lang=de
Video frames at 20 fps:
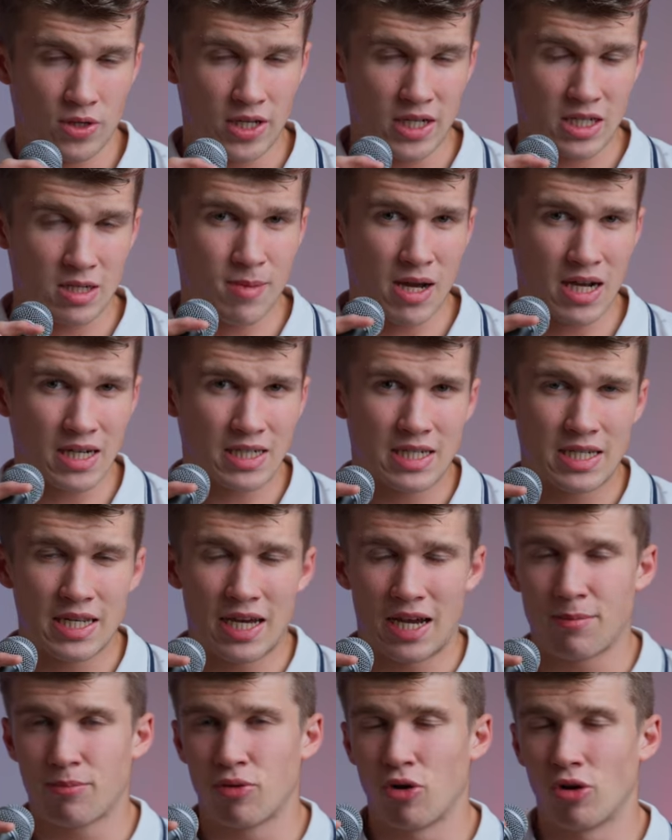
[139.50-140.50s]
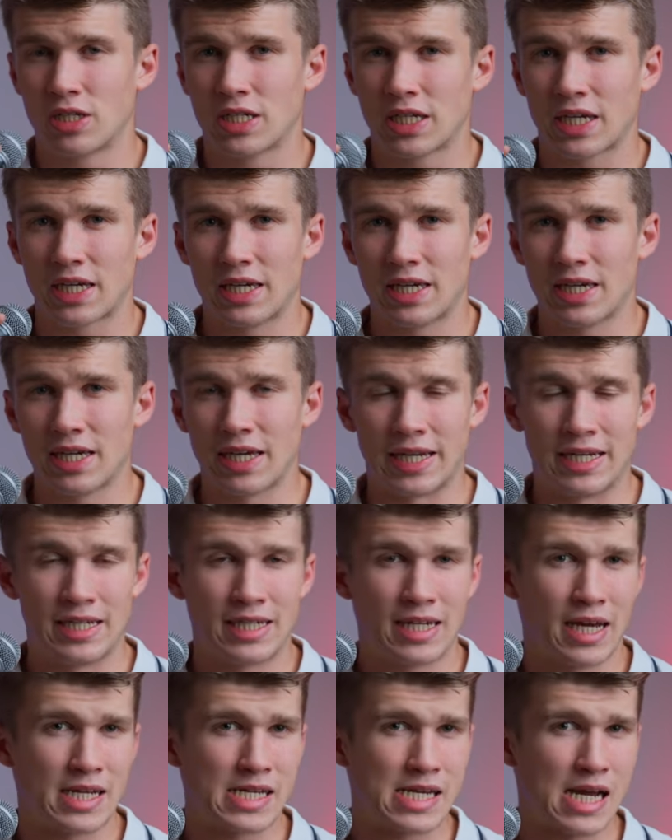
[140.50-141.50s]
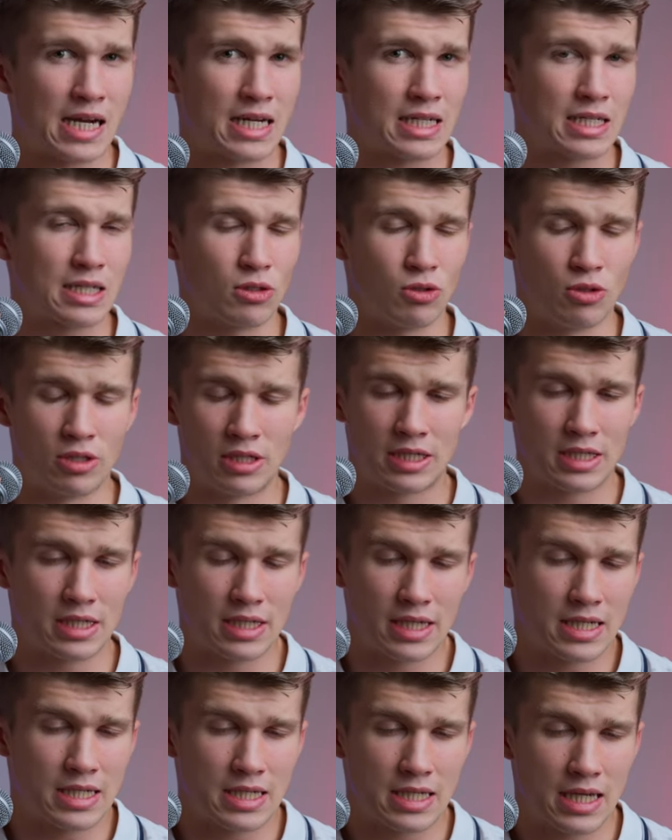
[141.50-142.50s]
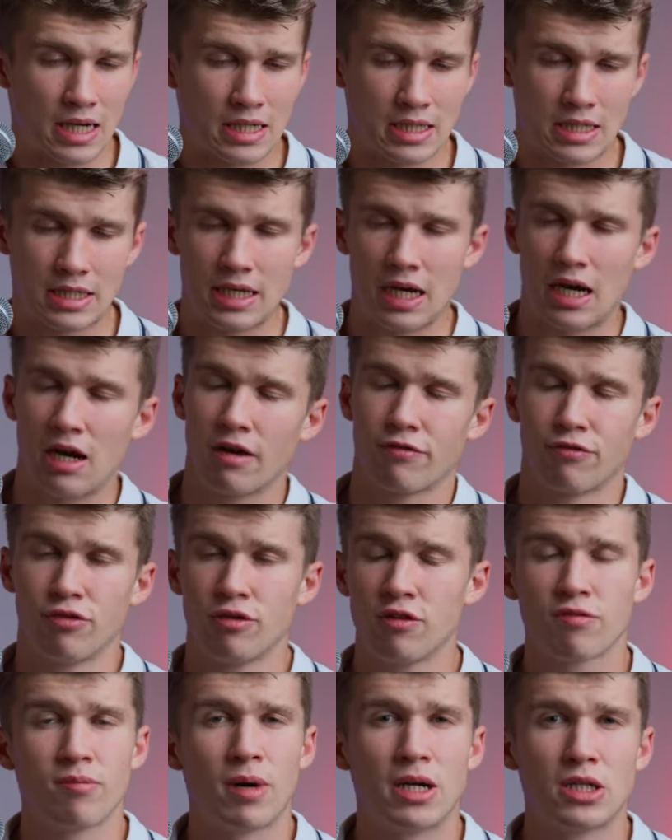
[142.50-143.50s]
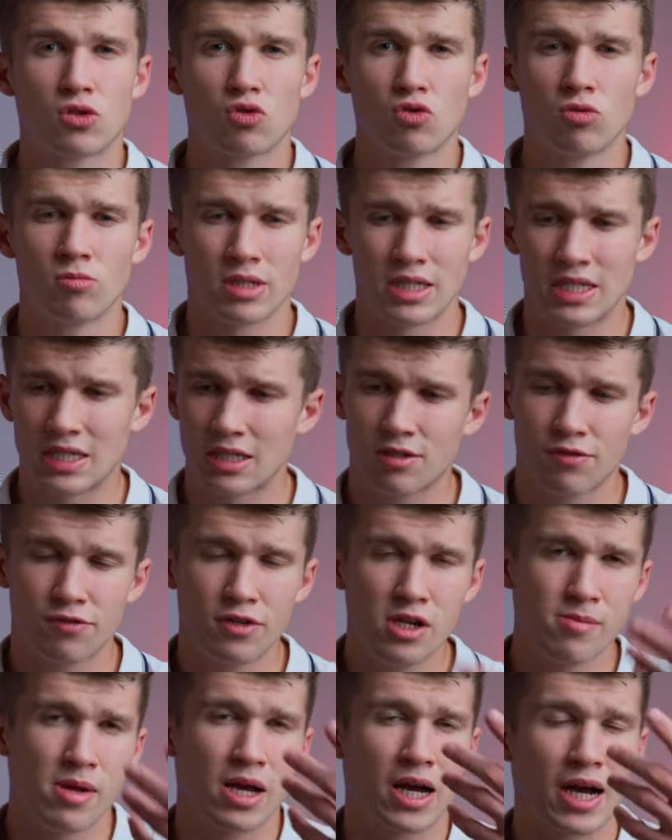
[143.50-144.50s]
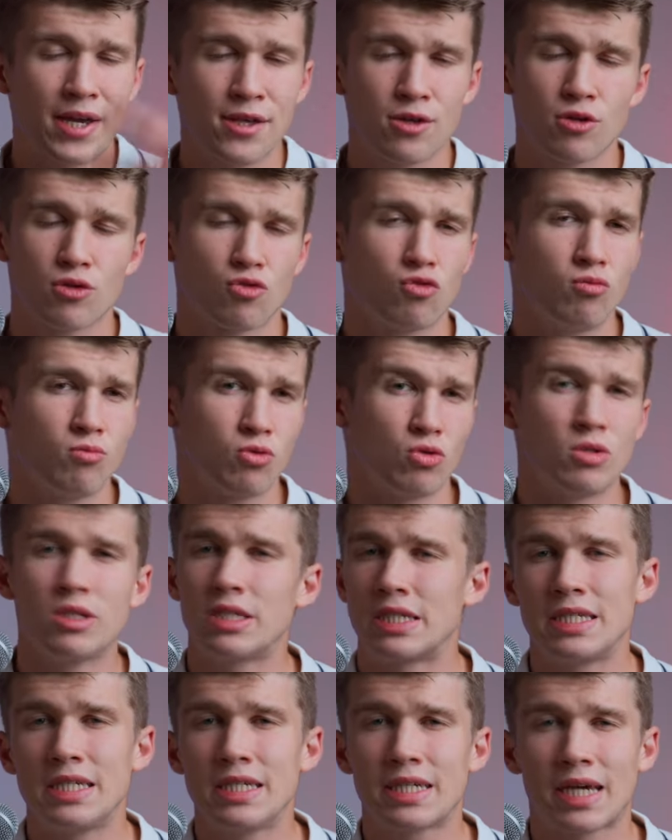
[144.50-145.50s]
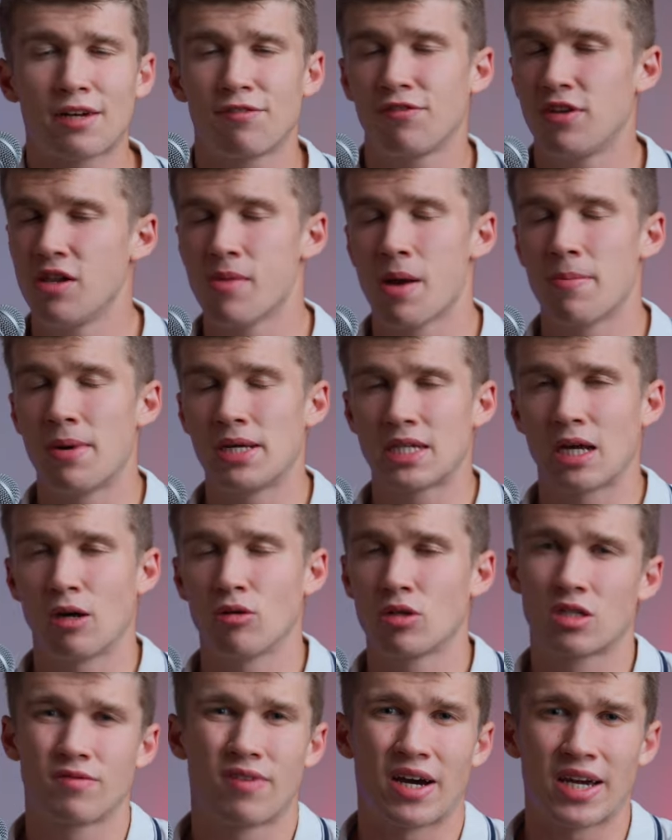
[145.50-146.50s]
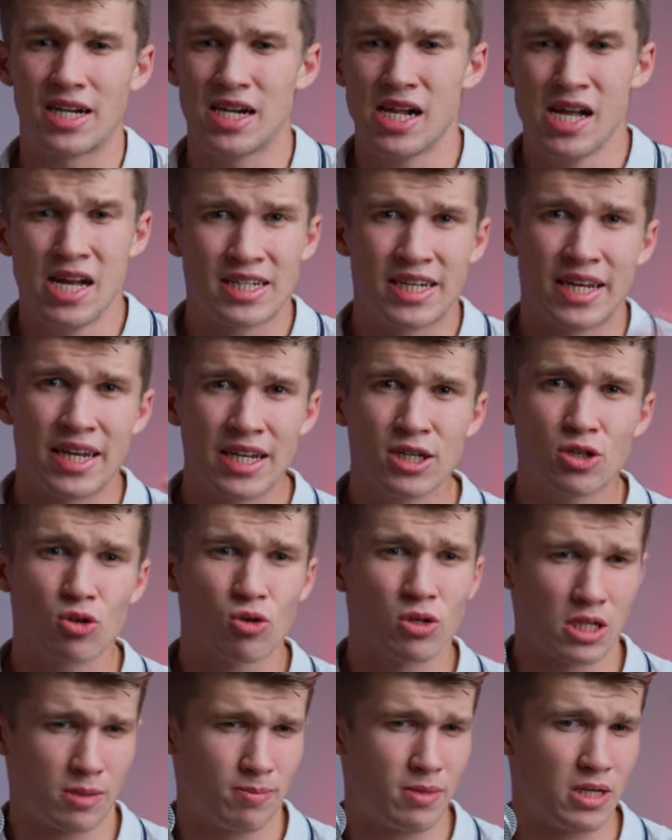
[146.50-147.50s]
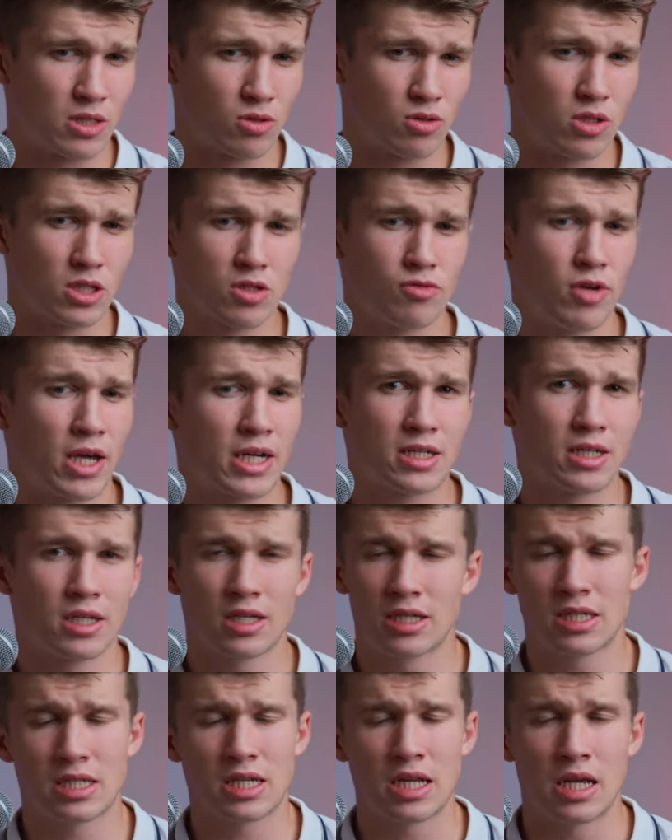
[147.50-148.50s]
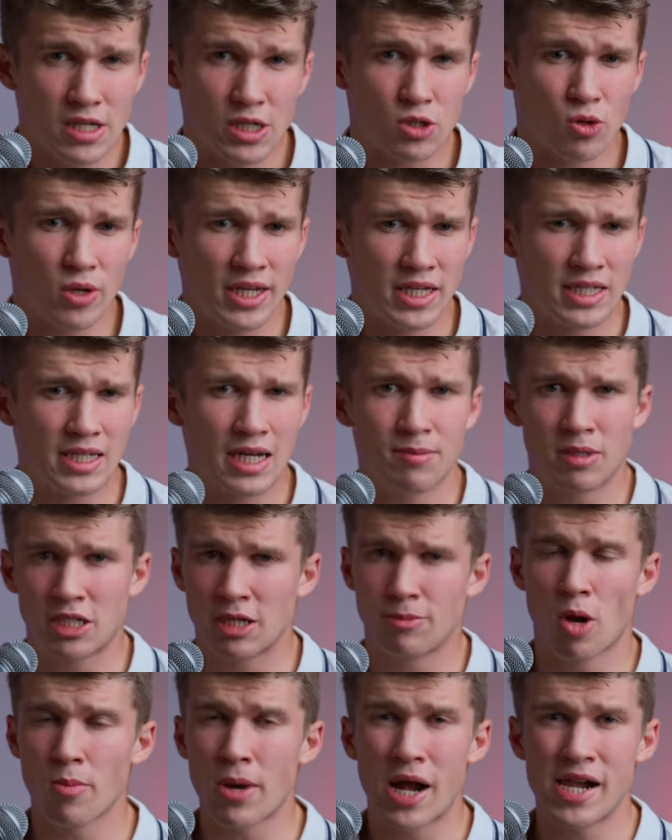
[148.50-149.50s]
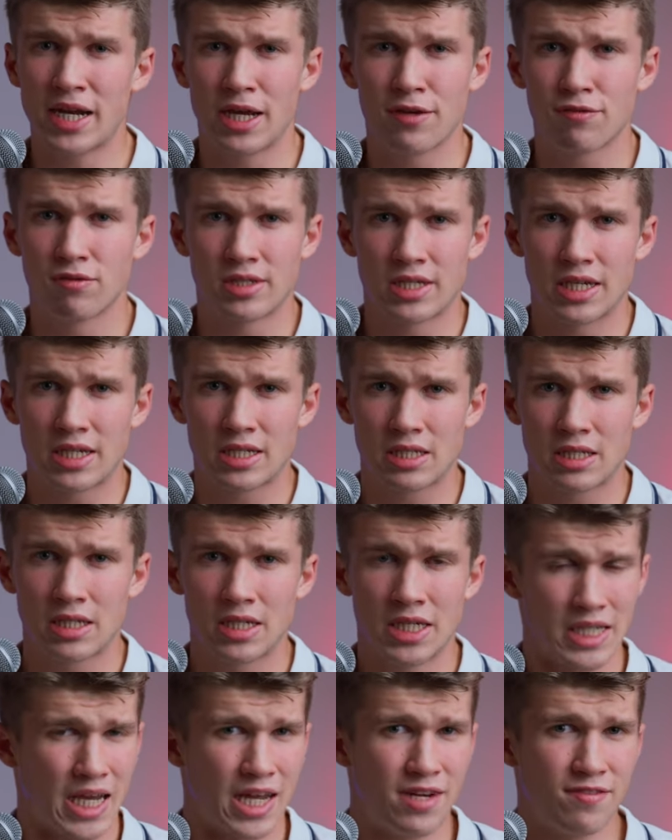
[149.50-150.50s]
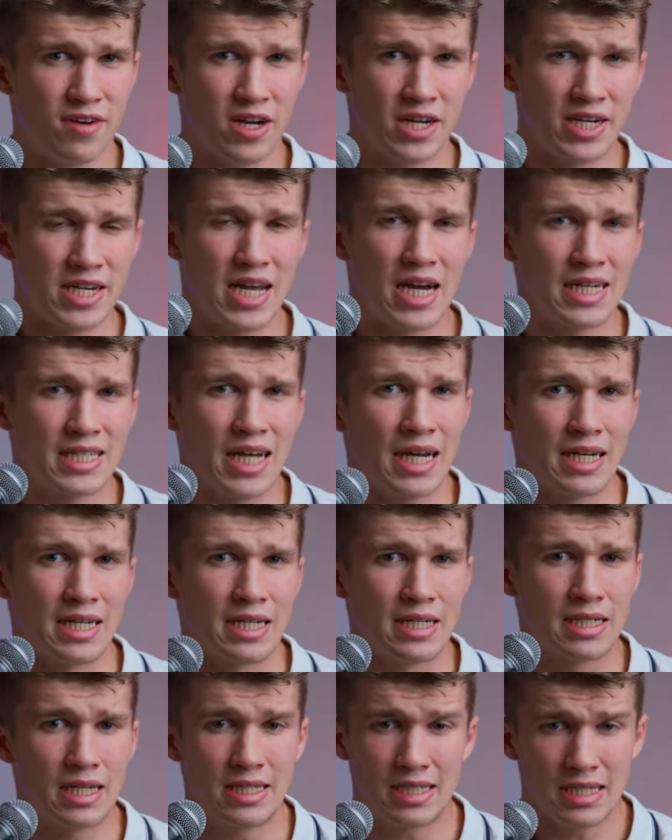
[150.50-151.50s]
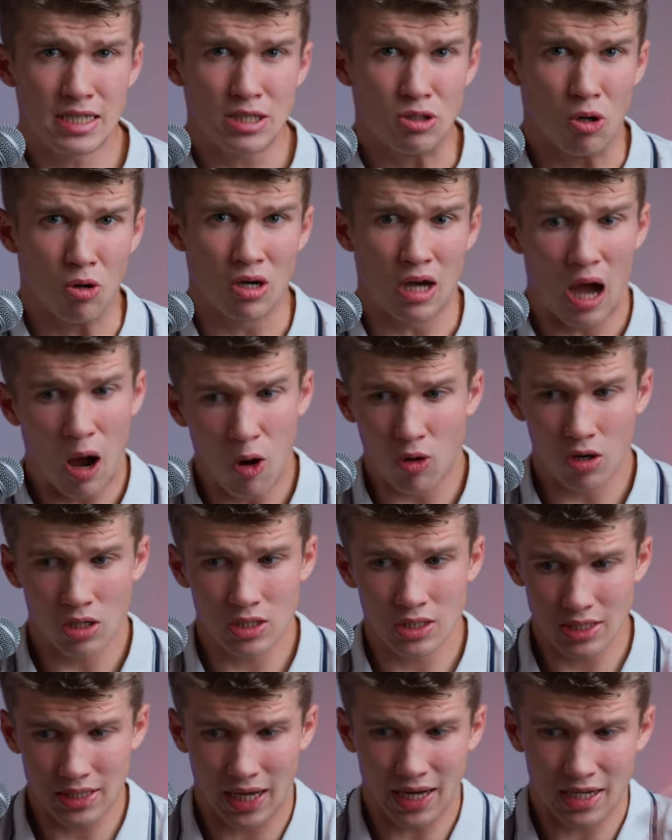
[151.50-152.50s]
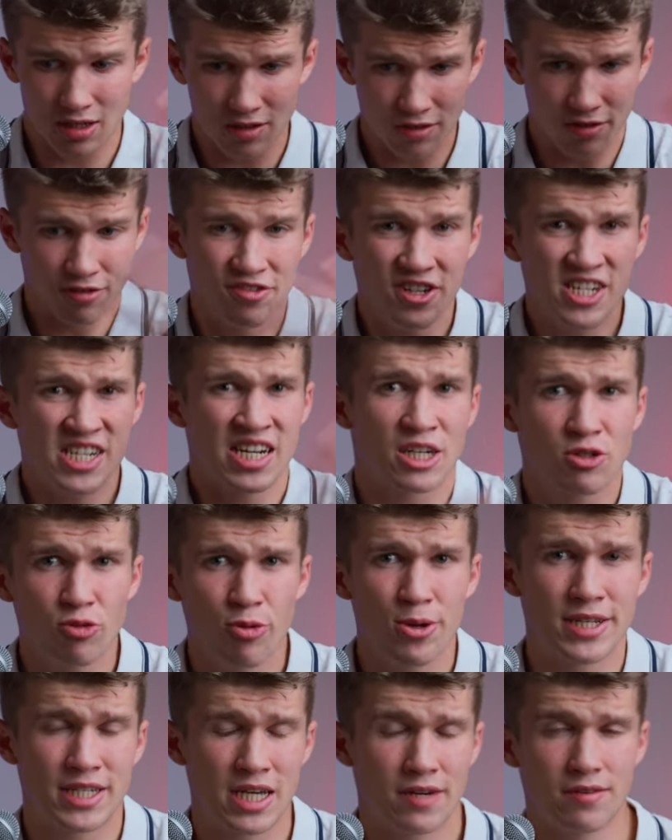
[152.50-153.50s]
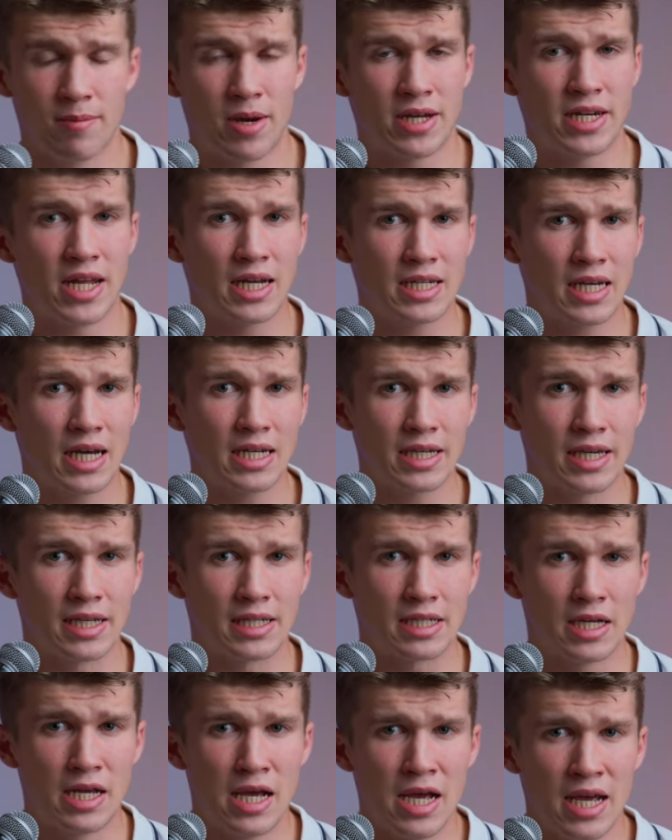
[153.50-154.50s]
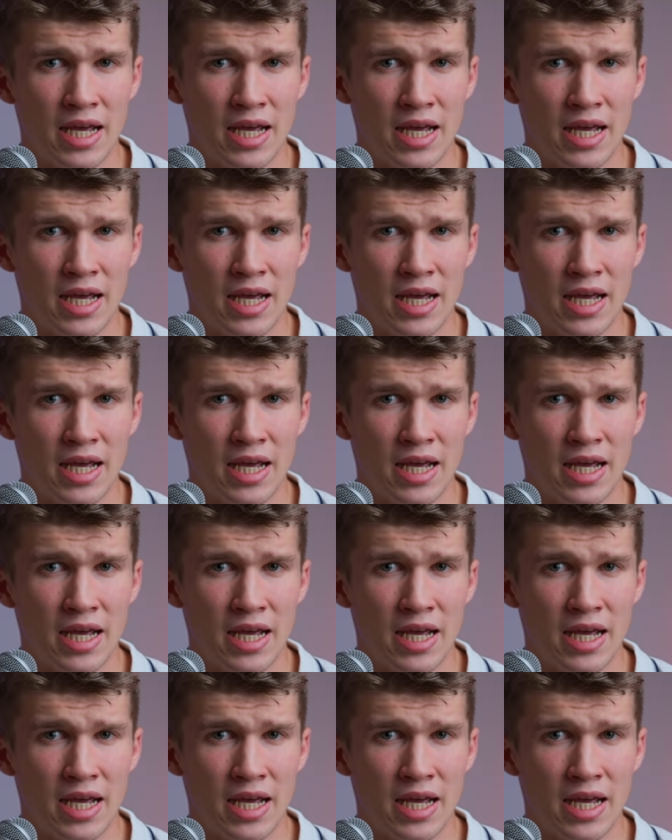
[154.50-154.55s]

Und jetzt machen sie ein Porträt in der Nacht und jetzt sagen sie, ja, fünfmal Zoom ist viel mehr reingezoomt und sieht trägt viel mehr besser aus, weil der Hintergrund nicht mehr so distracting ist. Wieso geht ihr dann mit dem normalen iPhone 16 nicht einfach näher dran? Das ist doch auch direkt viel natürlicher, wenn man näher dran geht.